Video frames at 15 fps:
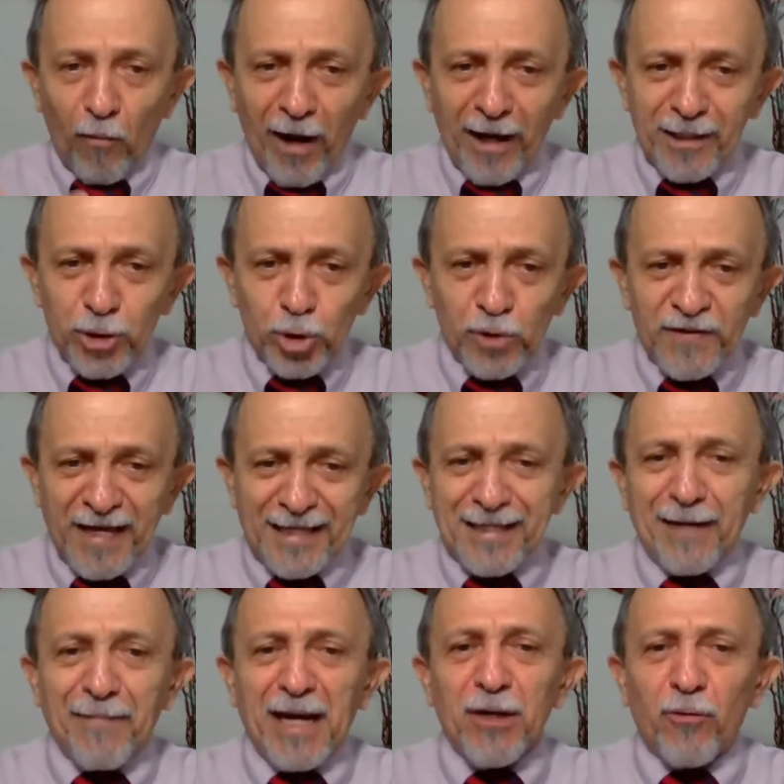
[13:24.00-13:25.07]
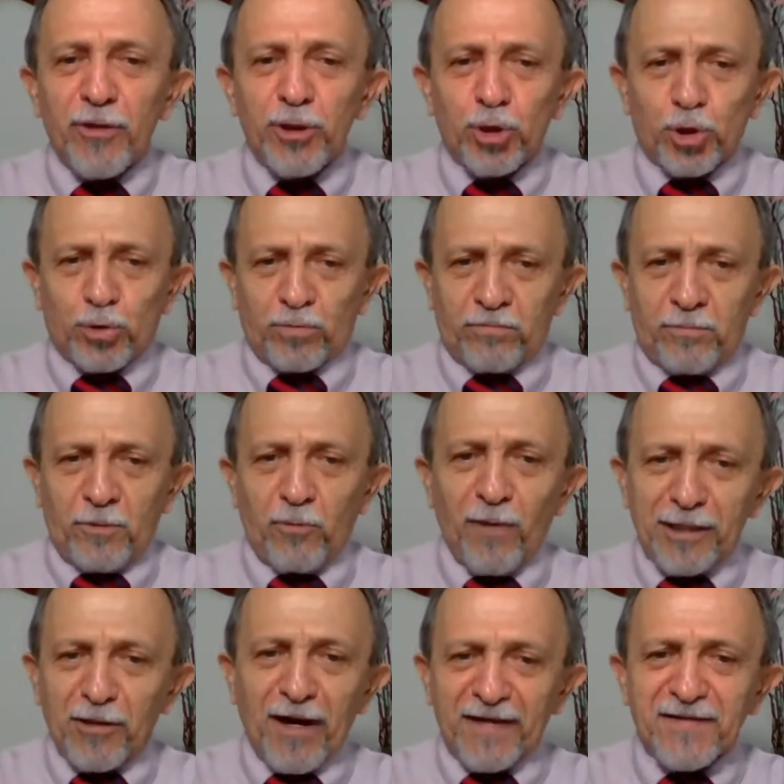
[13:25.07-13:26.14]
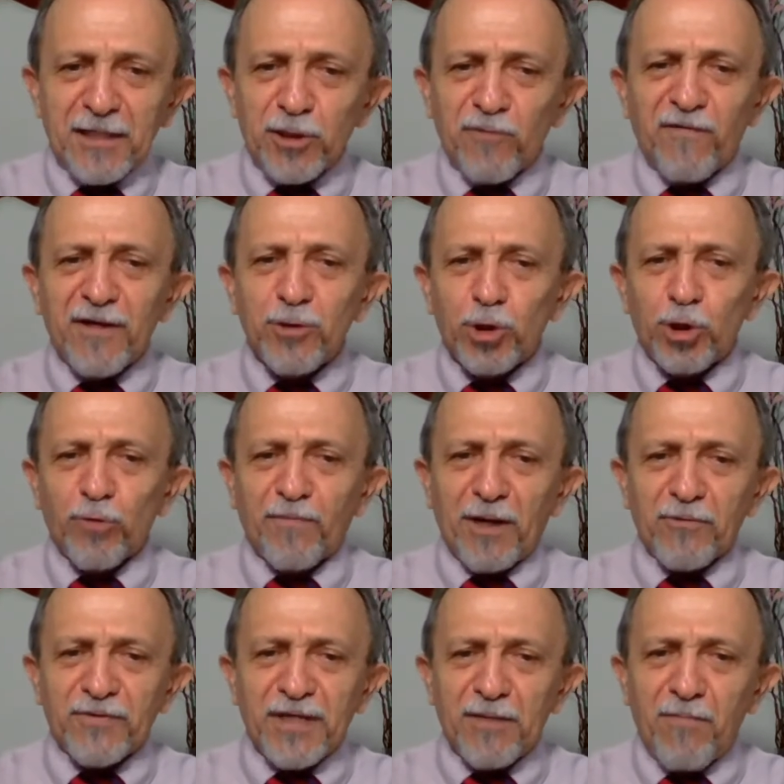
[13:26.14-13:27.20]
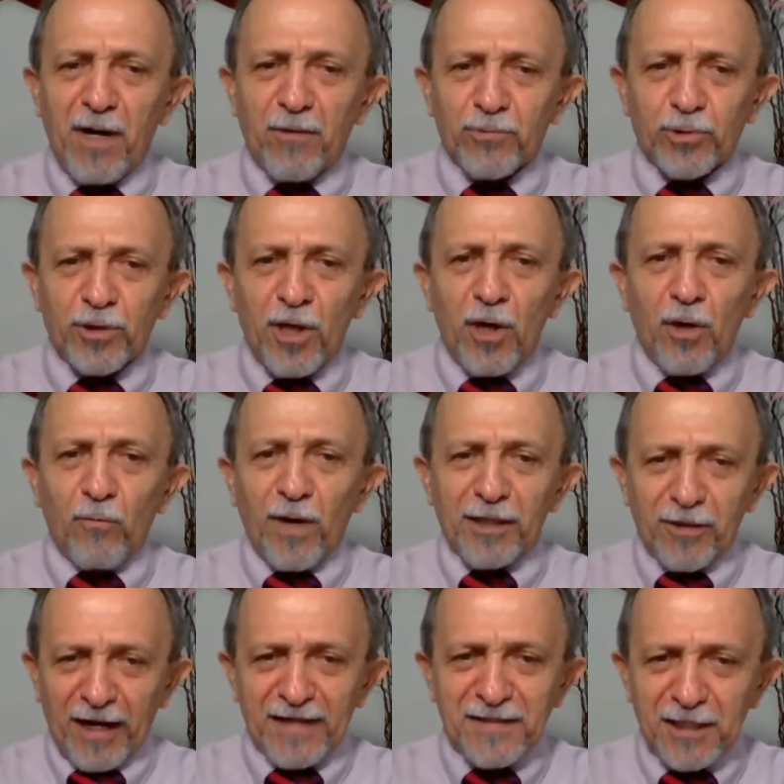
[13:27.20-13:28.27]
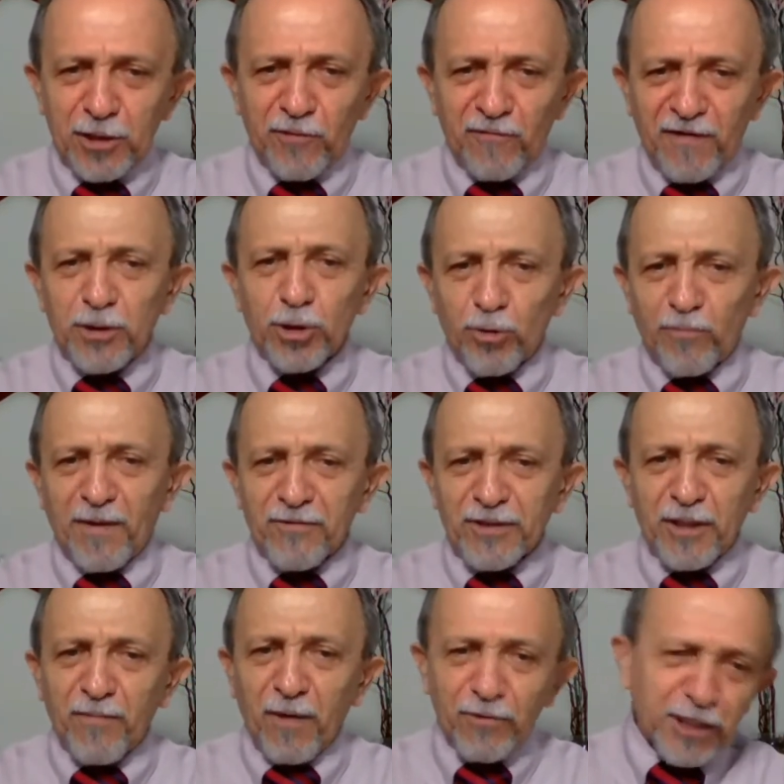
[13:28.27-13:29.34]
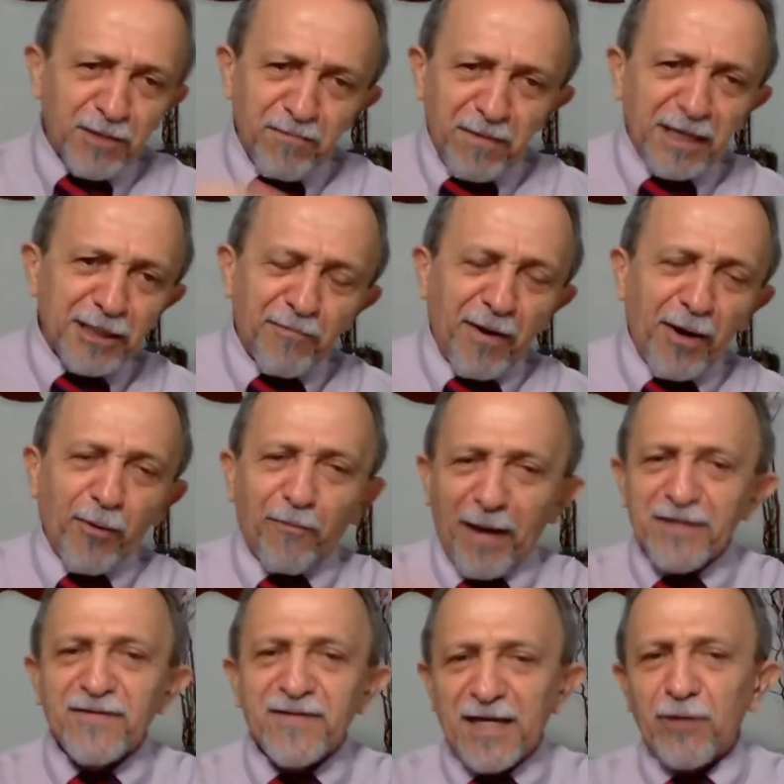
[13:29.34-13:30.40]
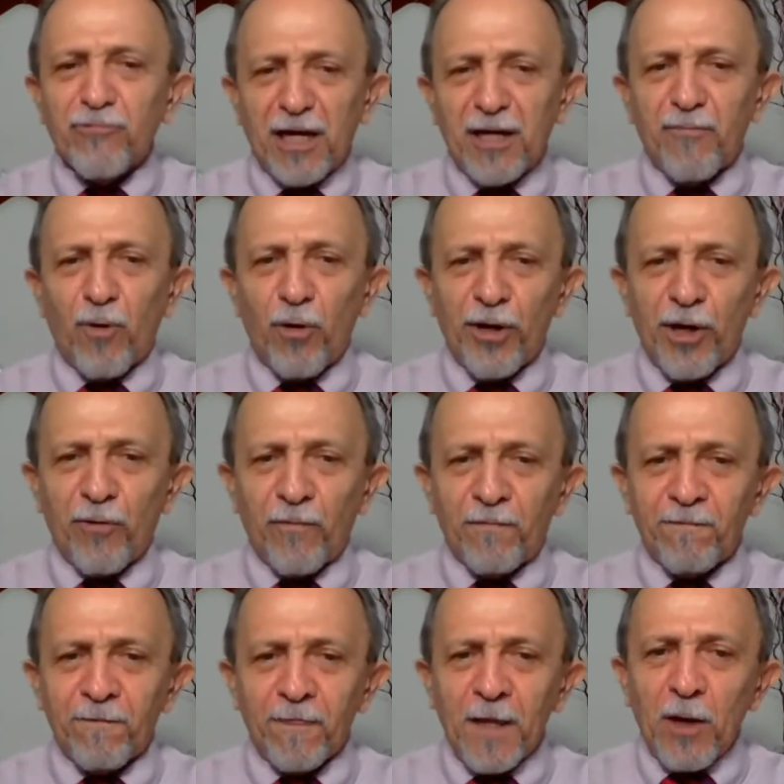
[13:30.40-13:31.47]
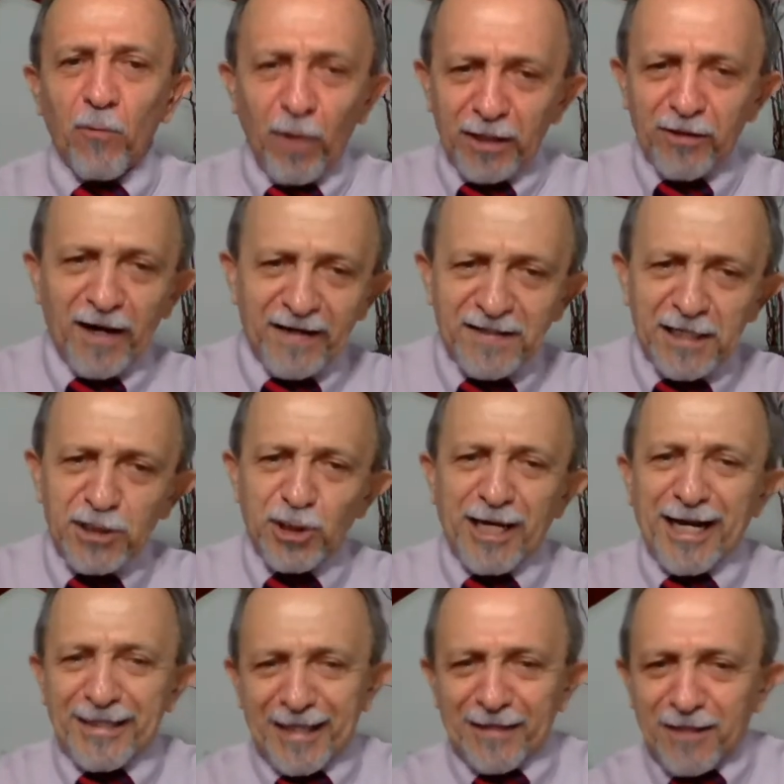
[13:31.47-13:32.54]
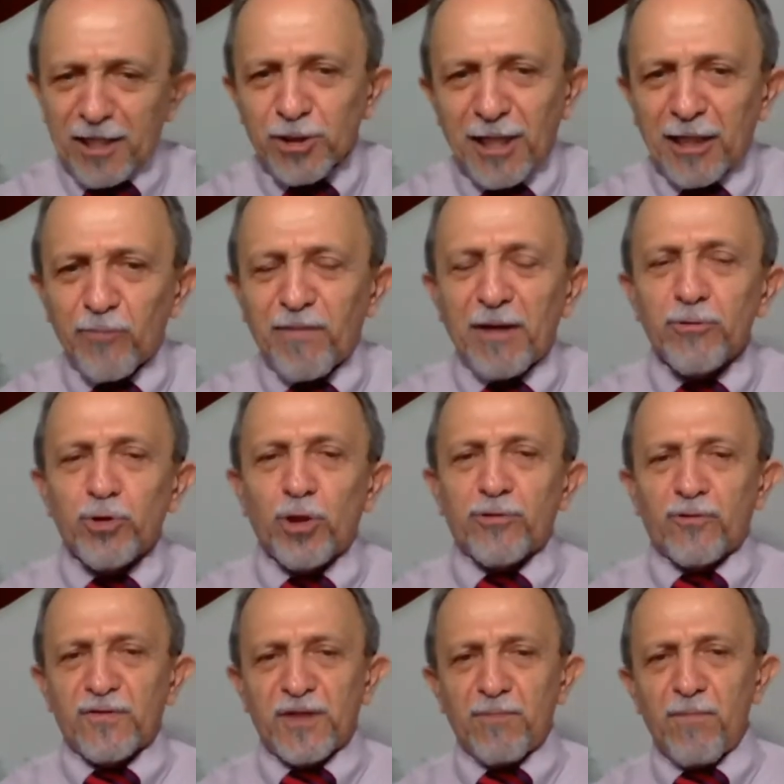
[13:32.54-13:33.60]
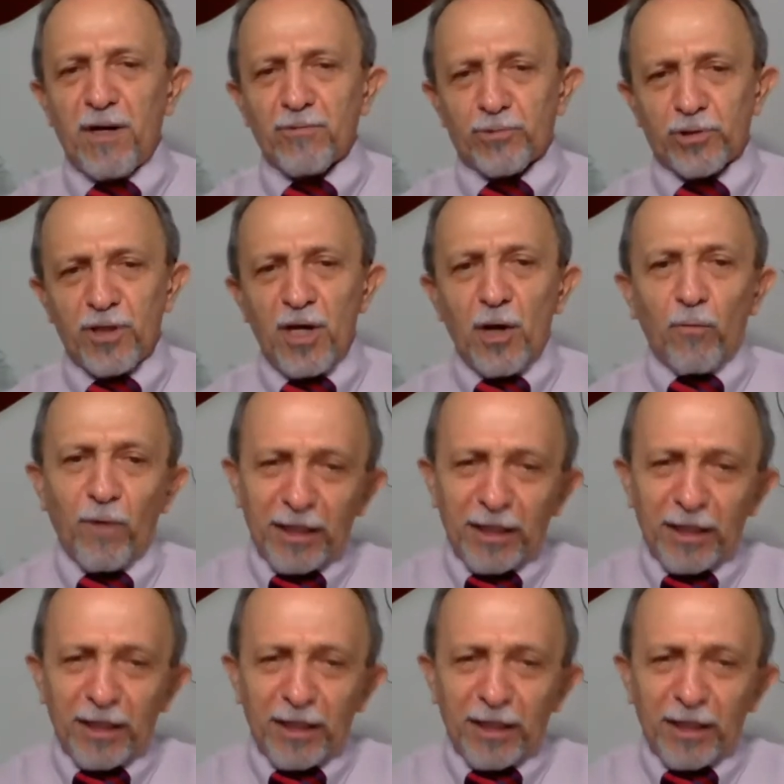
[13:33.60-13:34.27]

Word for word: Como é que José trabalhou isso? Um adolescente vendido pelos irmãos, um adolescente vendido pelos irmãos que mentem para o pai dizendo que ele morreu um adolescente que era detestado pelos outros irmãos,